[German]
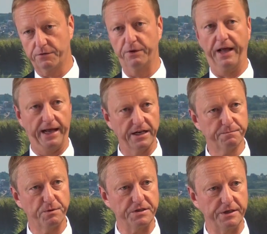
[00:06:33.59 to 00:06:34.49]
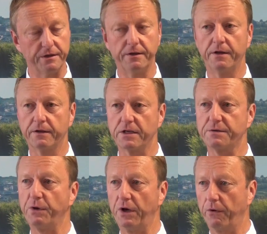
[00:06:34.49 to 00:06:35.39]
Es würde eines passieren,
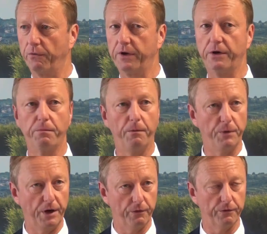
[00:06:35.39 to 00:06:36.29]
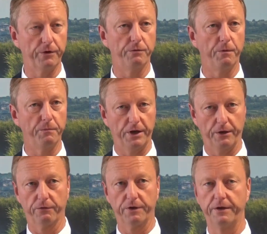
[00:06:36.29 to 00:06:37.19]
dass Millionen über Millionen über
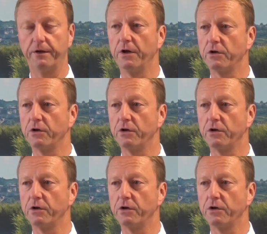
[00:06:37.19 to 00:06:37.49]
Millionen